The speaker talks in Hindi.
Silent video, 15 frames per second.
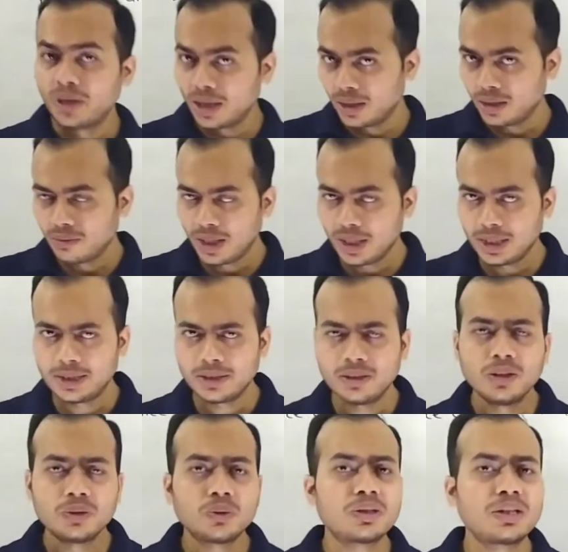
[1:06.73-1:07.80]
पढ़ने वाले हैं
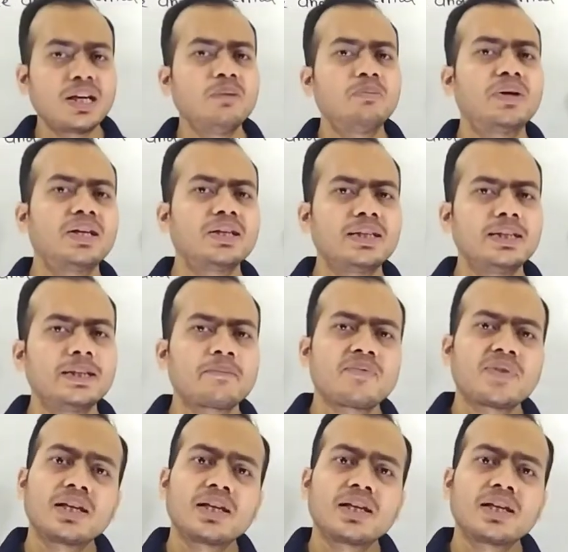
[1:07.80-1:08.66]
तो क्या पढ़ेंगे